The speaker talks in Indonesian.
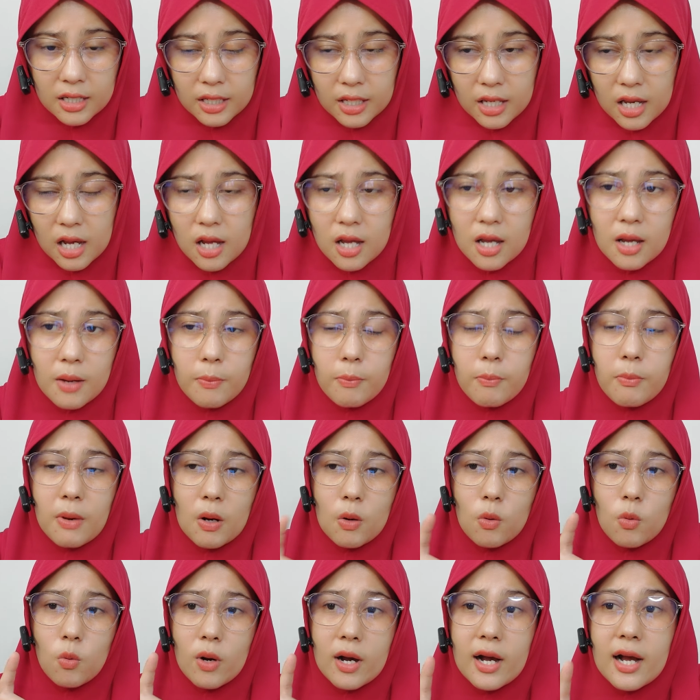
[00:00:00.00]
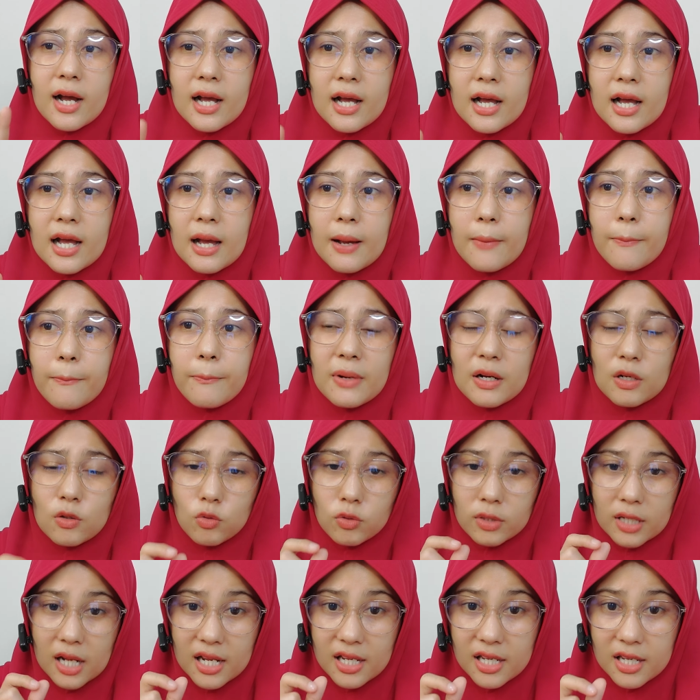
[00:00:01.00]
Ya, bahwa
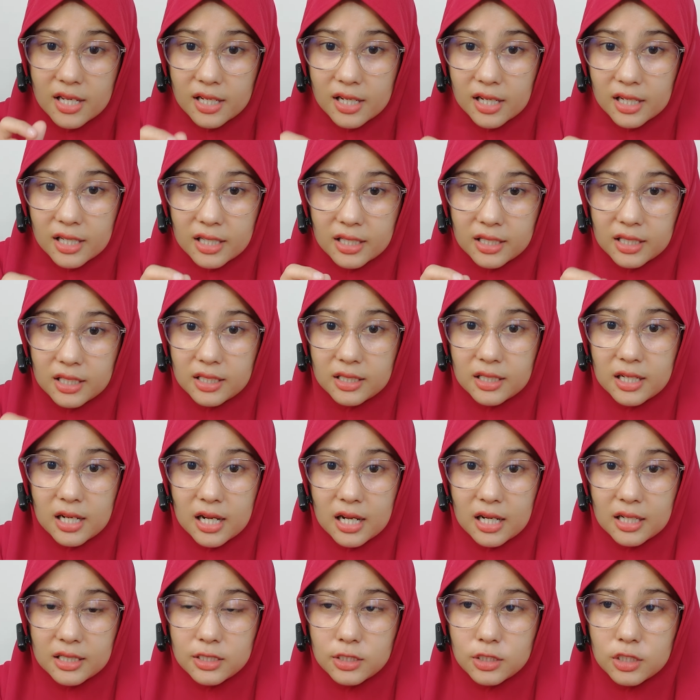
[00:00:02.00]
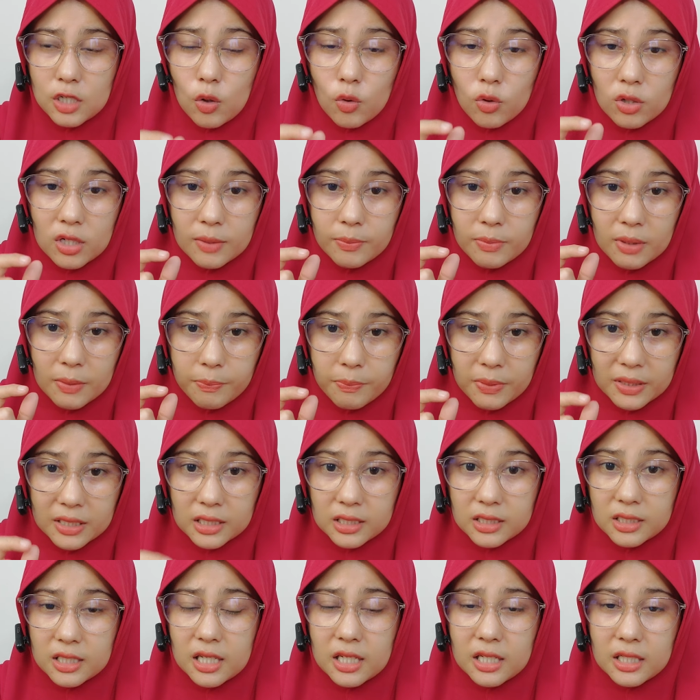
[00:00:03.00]
mengurangi keinginan jauh lebih
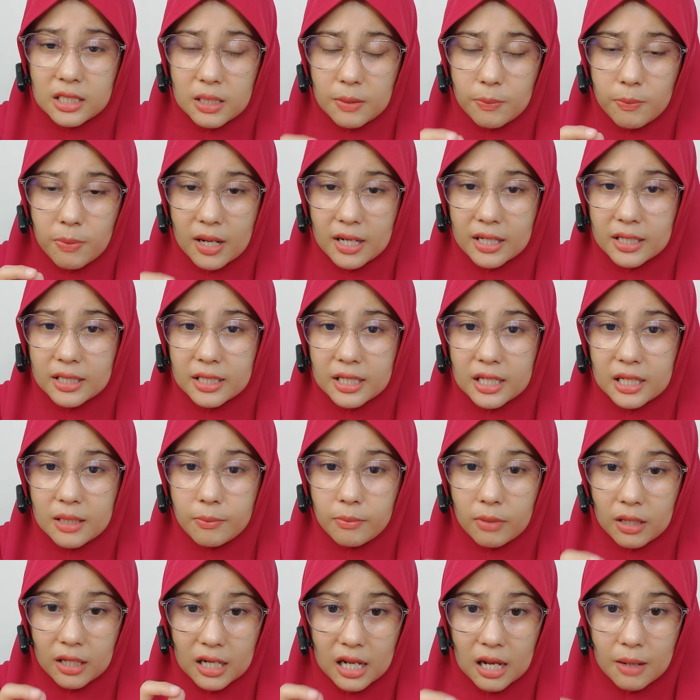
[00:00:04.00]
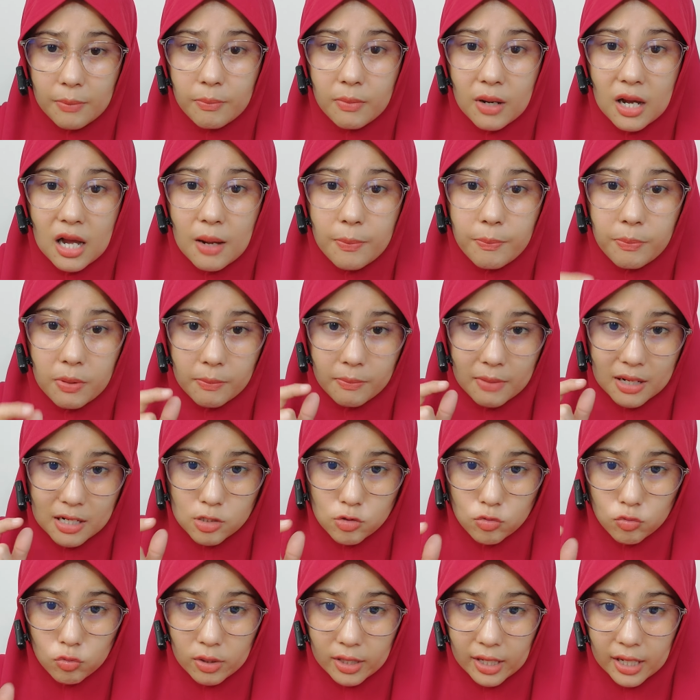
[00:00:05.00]
penting dibanding menambah
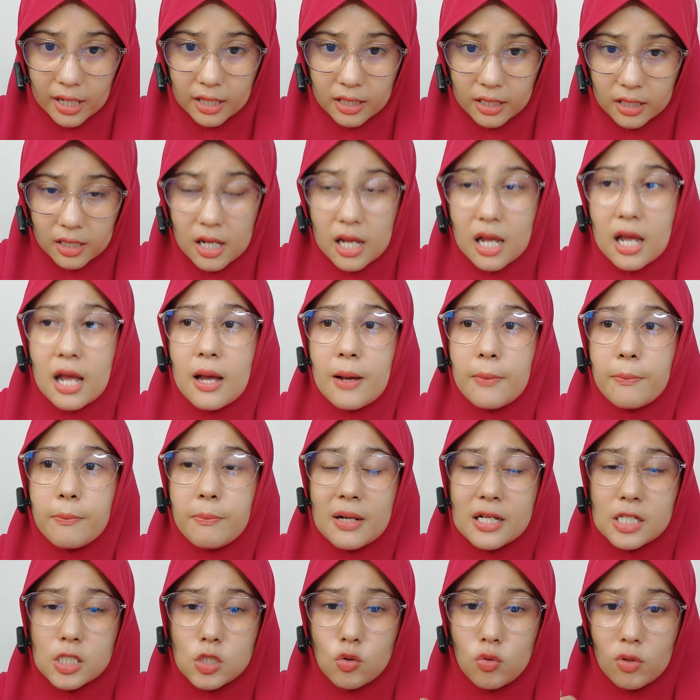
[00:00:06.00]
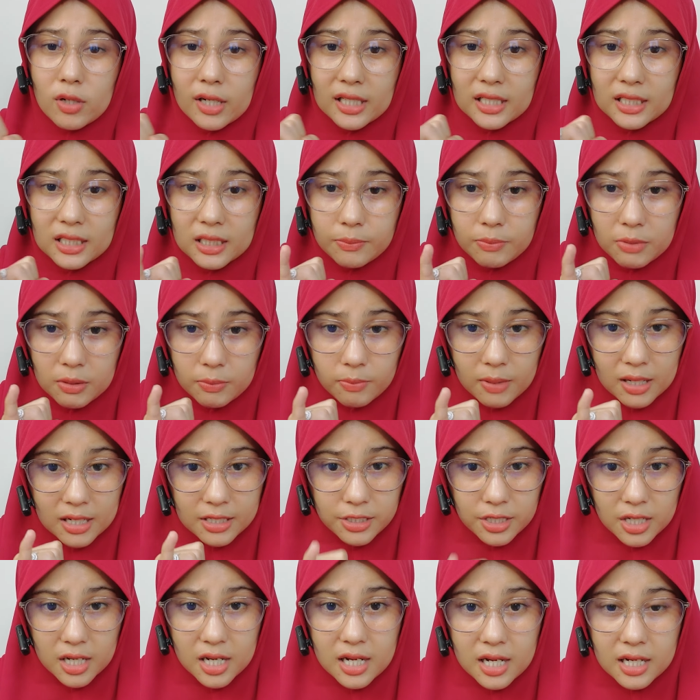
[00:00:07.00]
pemasukan masukkan lebih
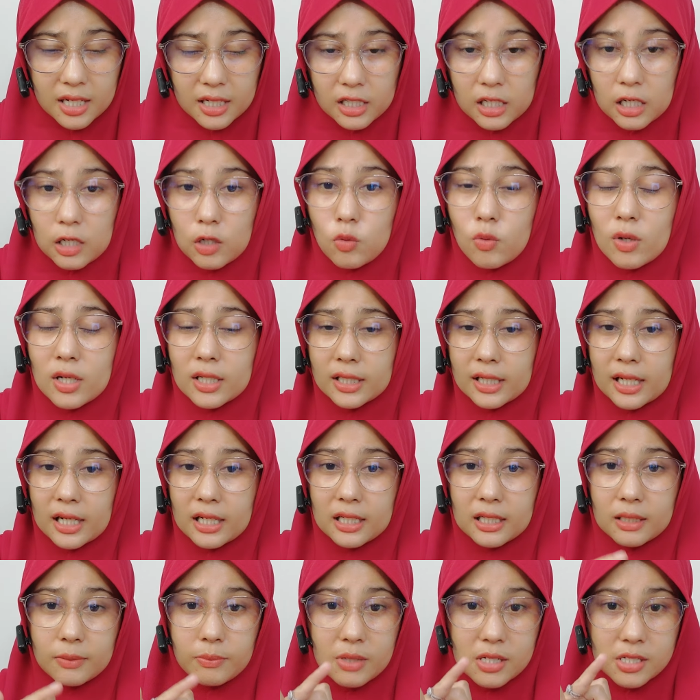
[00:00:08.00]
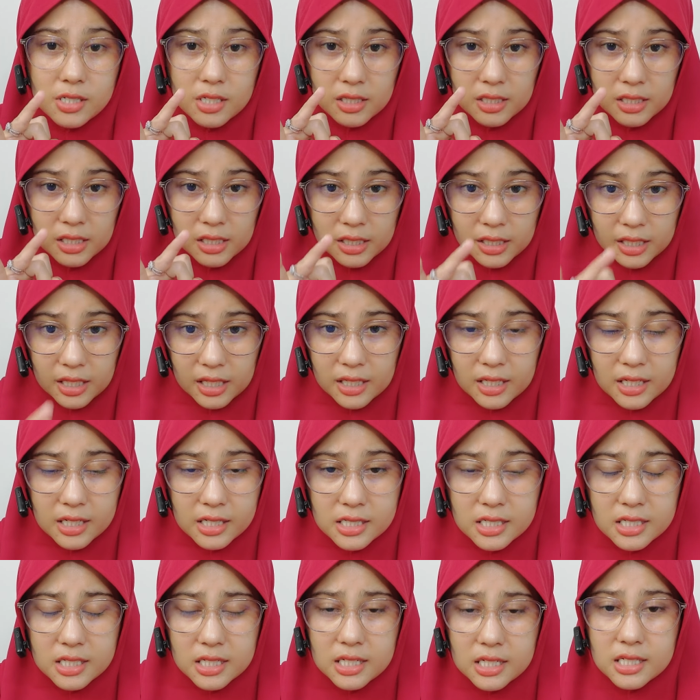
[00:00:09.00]
banyak, keluarkan lebih sedikit,
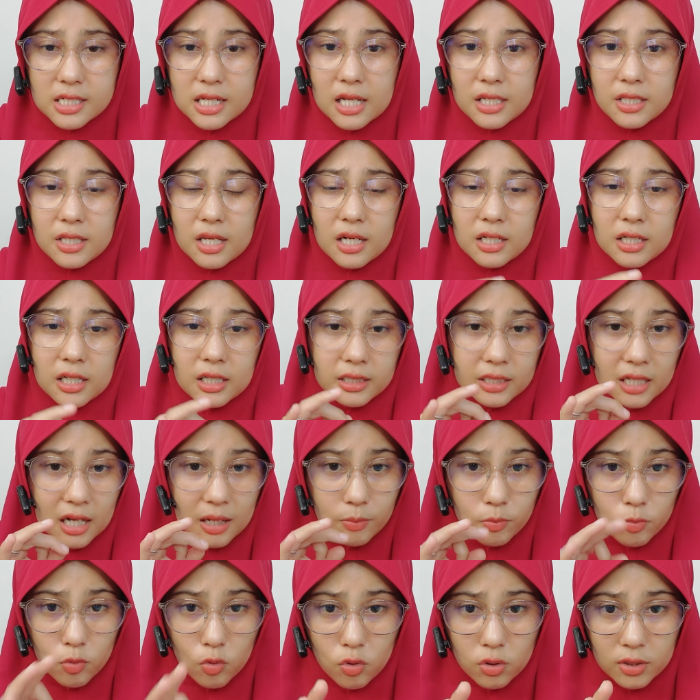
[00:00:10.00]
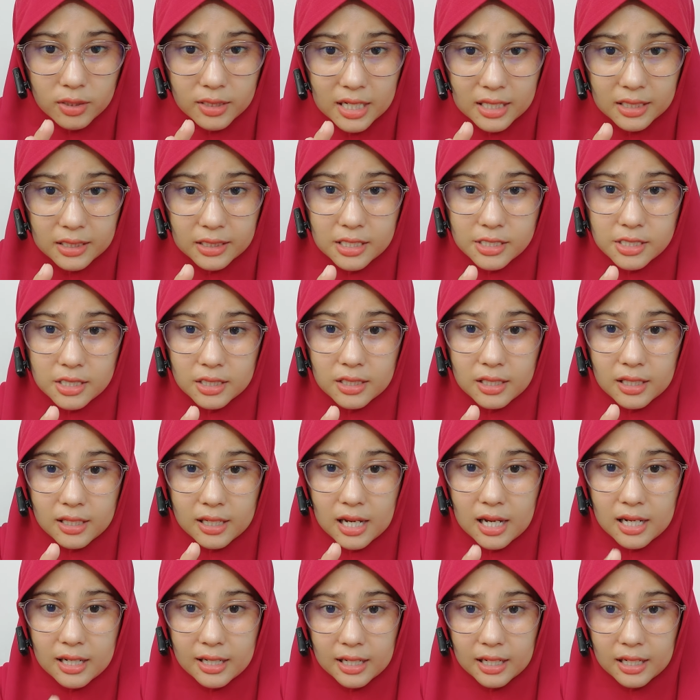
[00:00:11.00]
sisanya ditabung dan
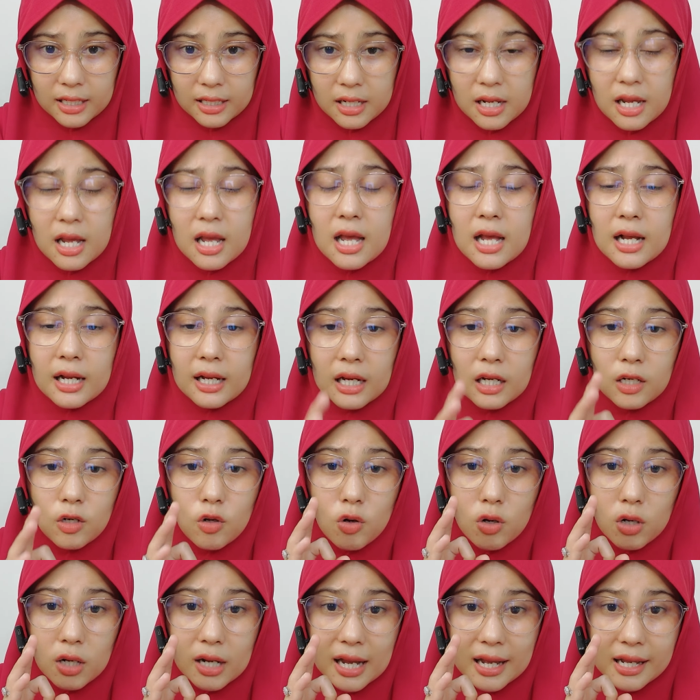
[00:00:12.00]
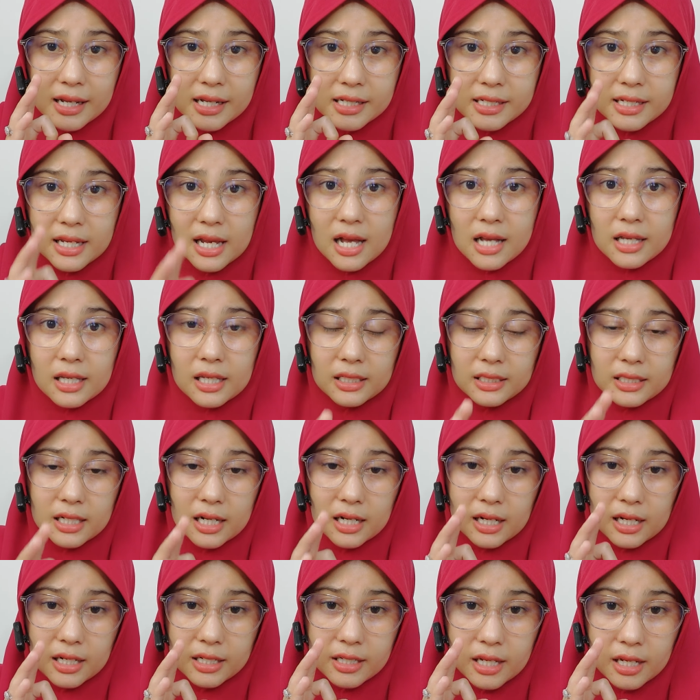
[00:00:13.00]
disedekahkan. Kalau kaya
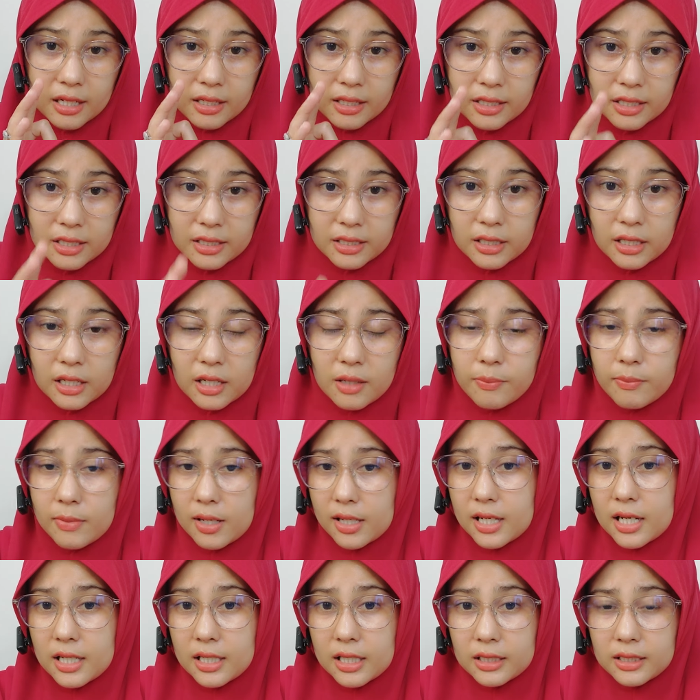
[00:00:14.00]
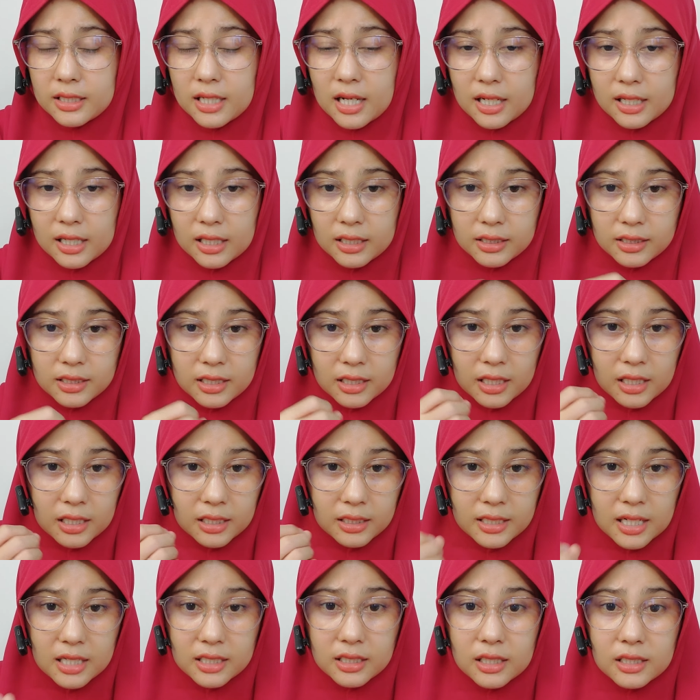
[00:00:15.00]
kita kayak gini, maka kita akan
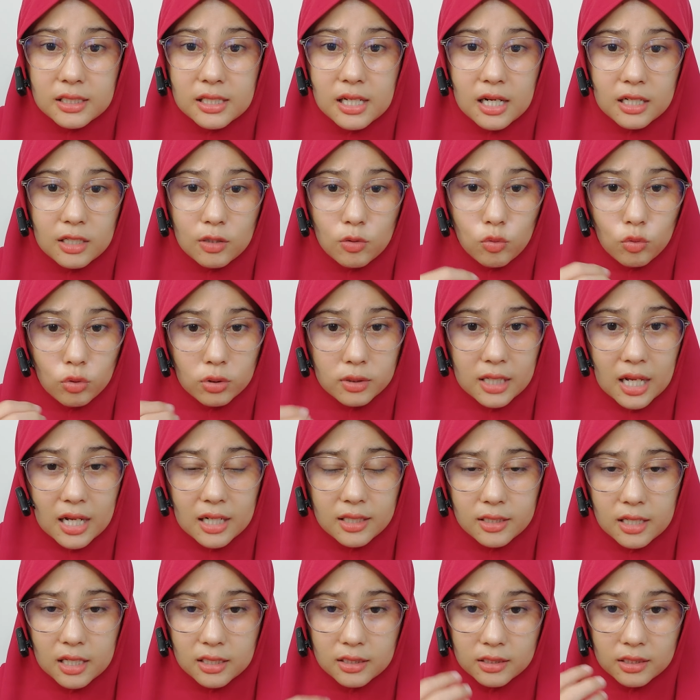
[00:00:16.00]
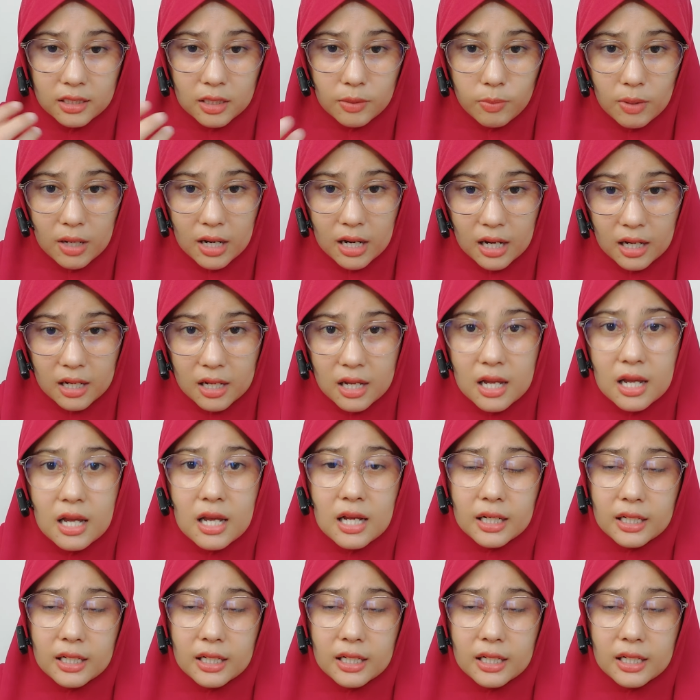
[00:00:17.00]
terhindar dari hutang dan riba.